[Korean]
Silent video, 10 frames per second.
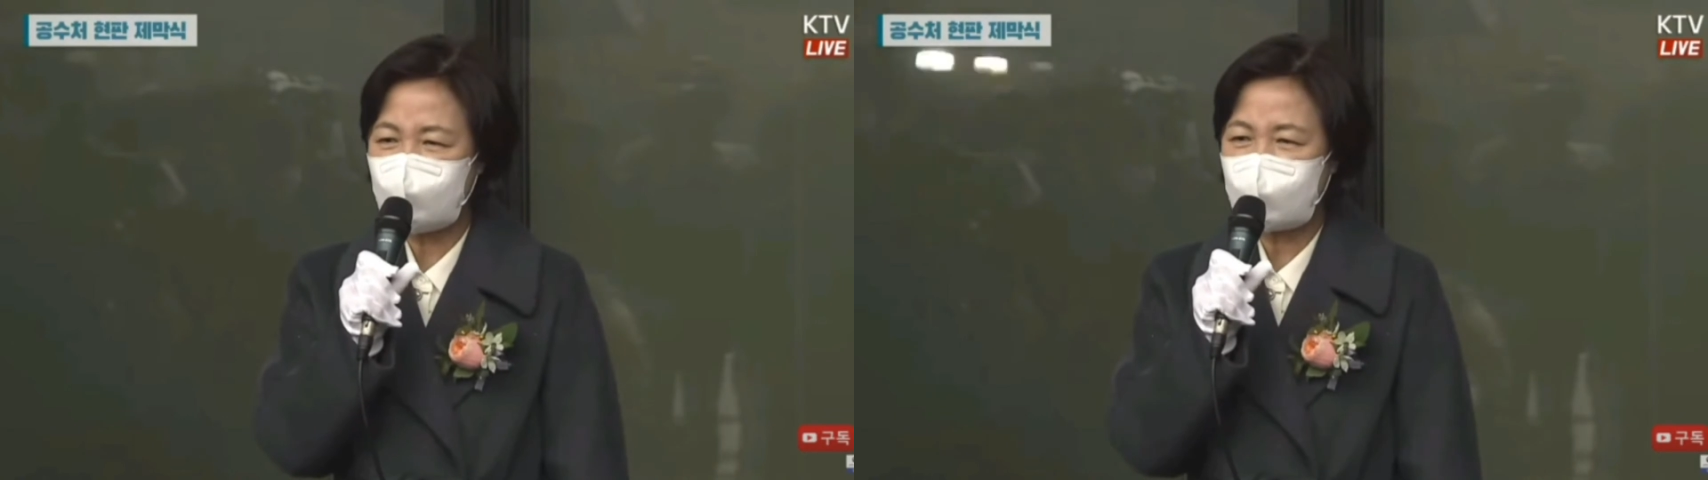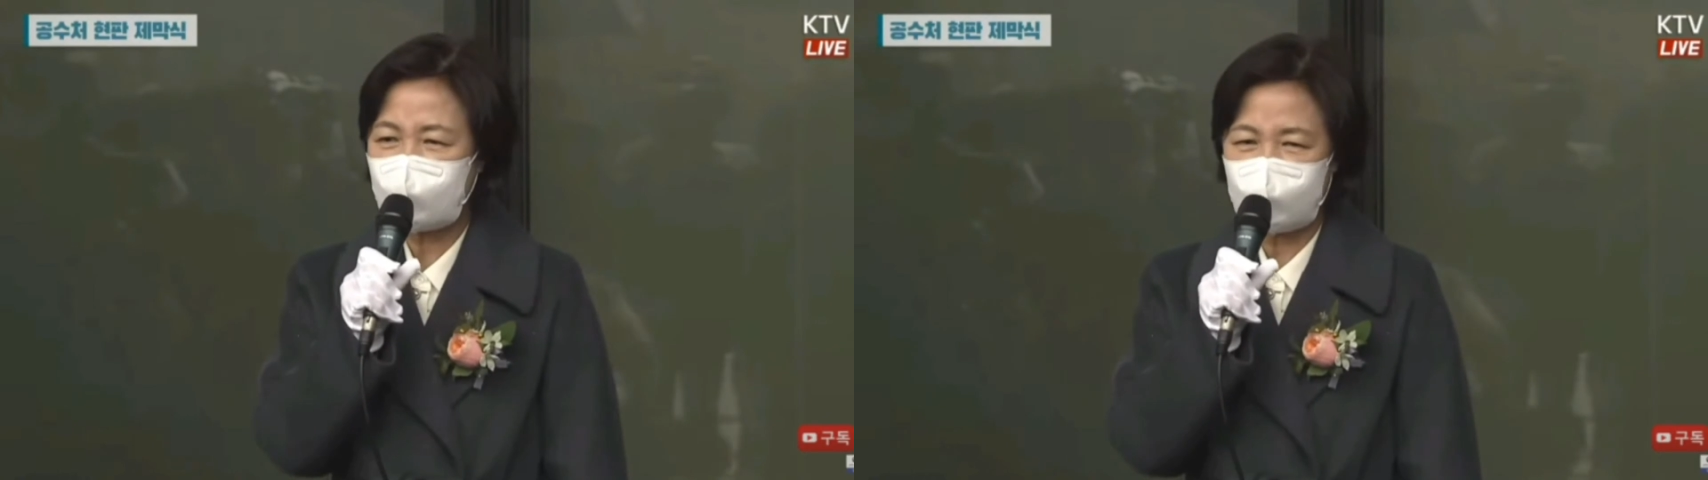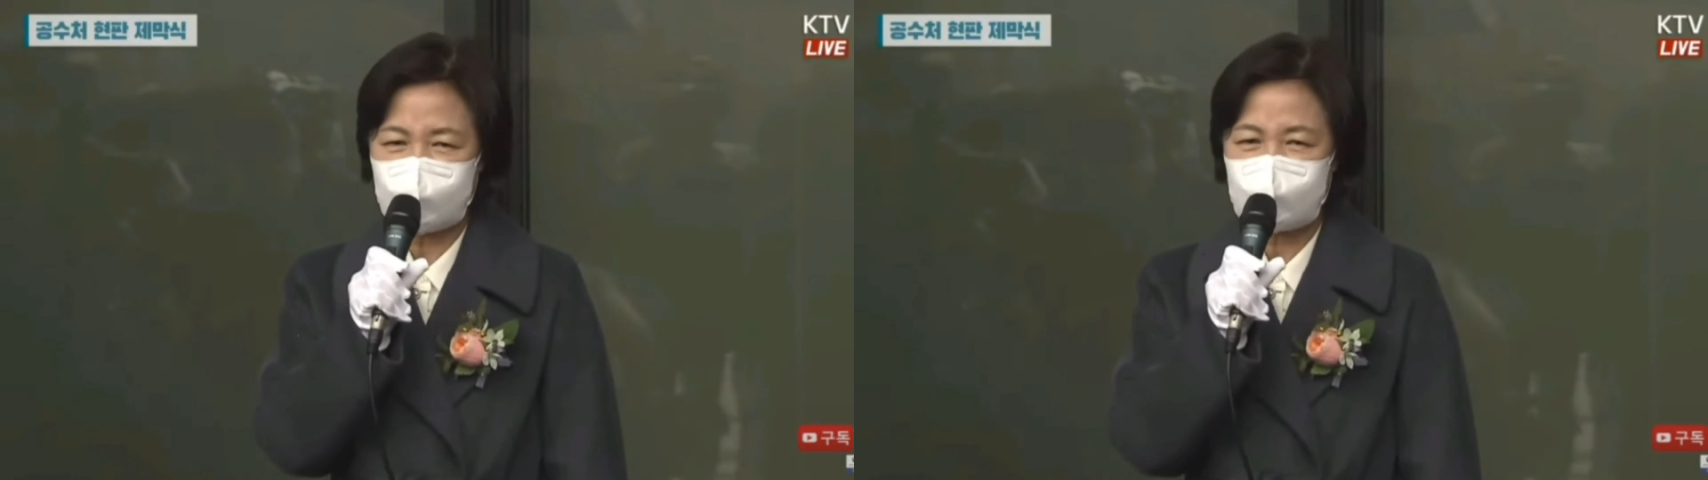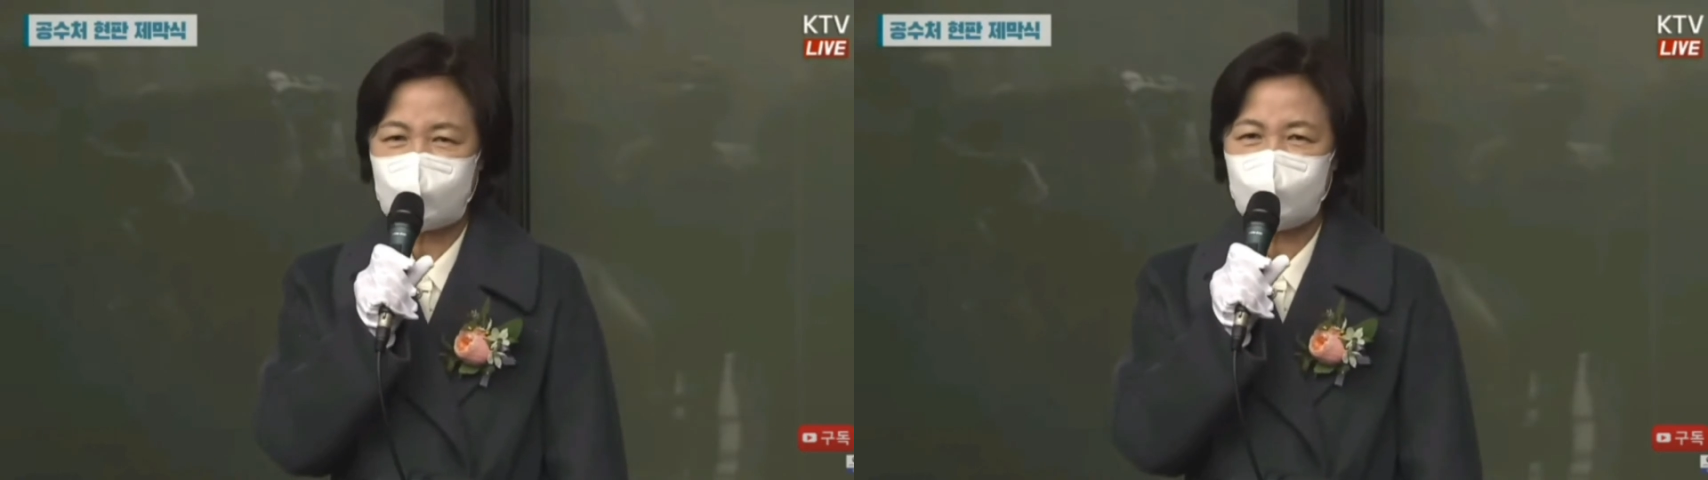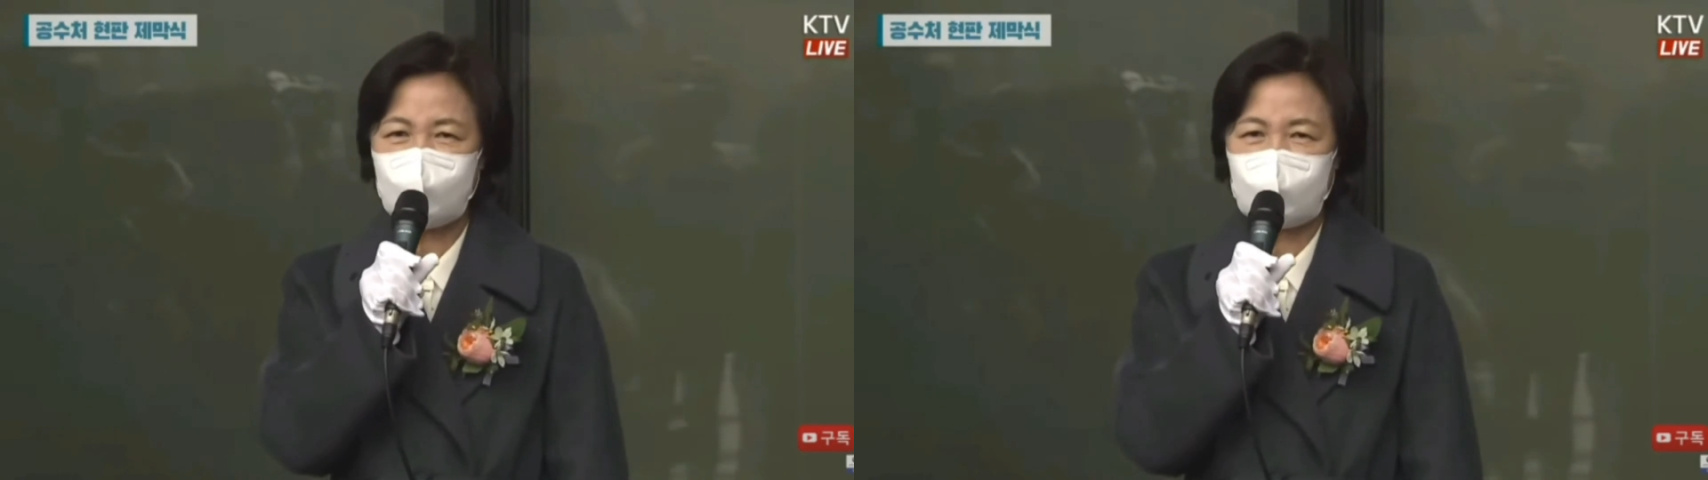
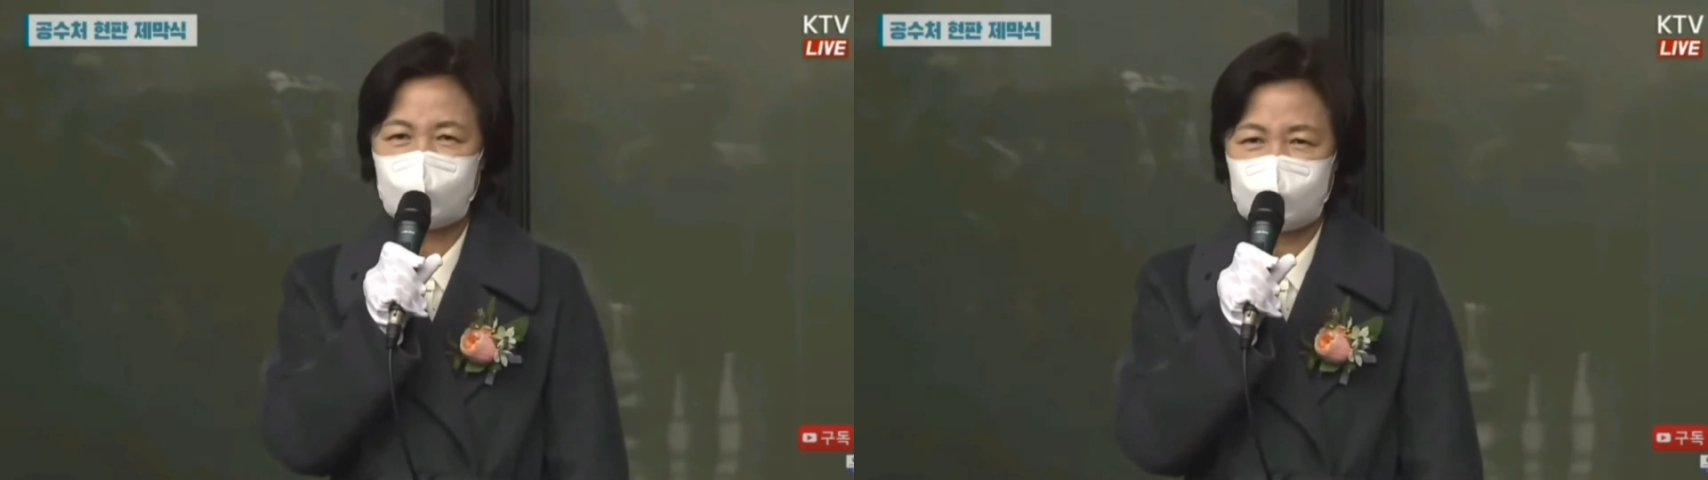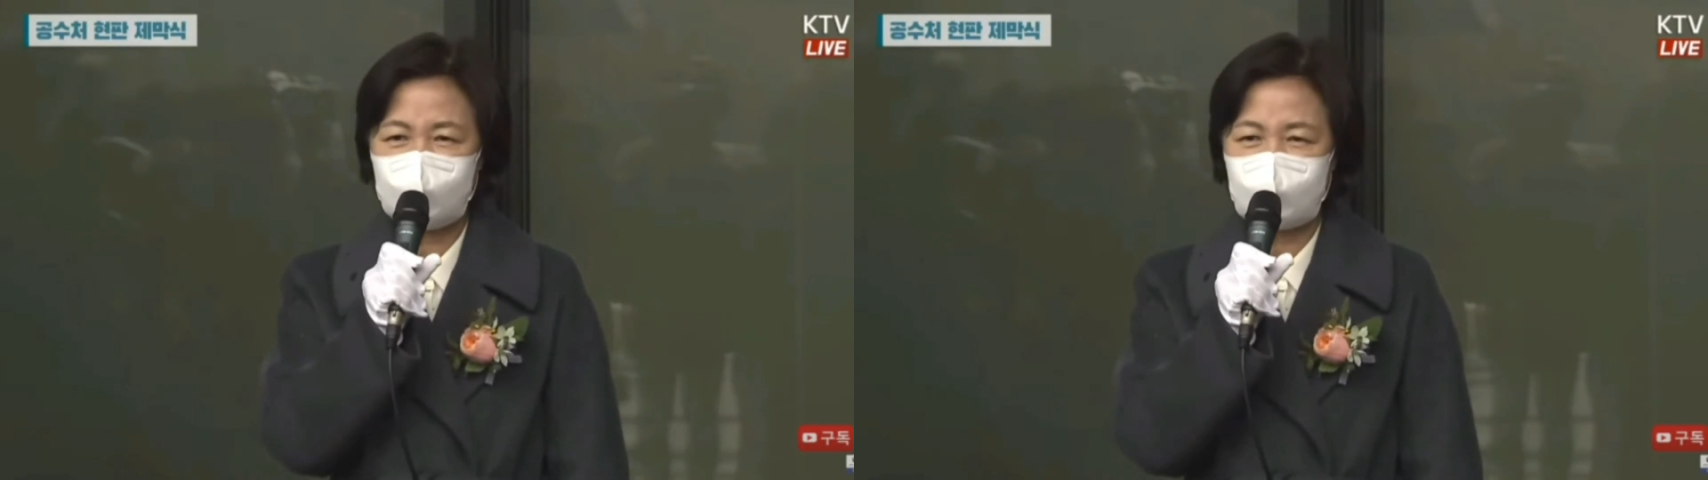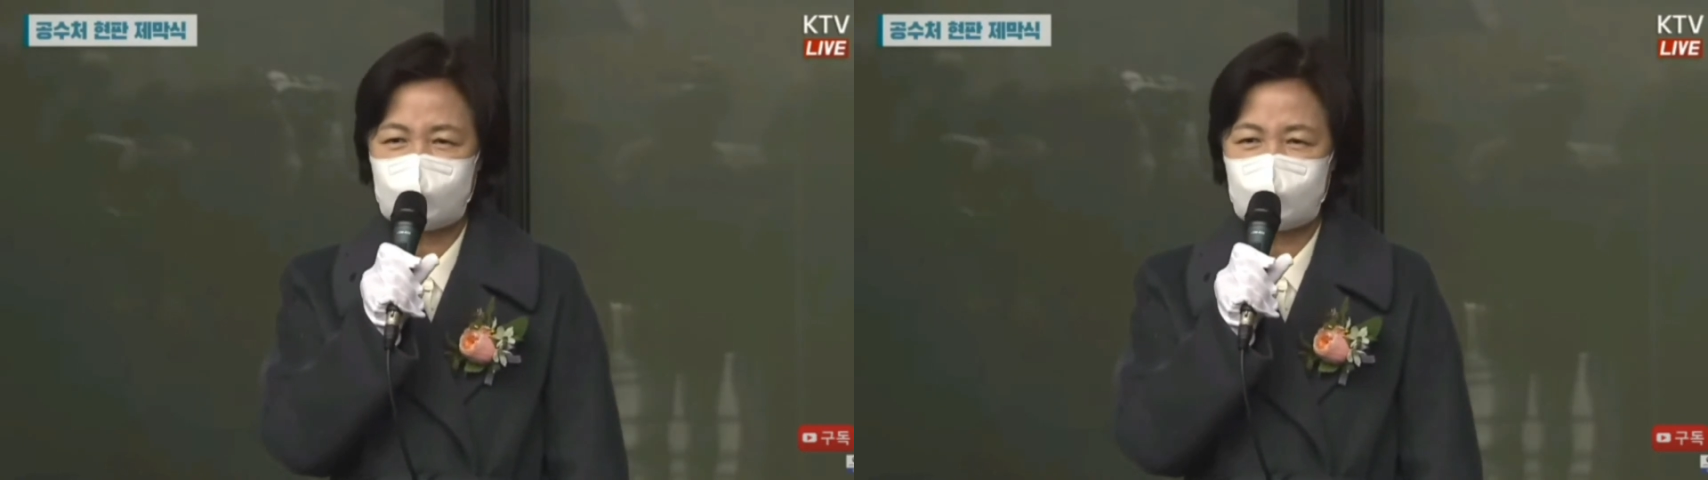중대한 책무가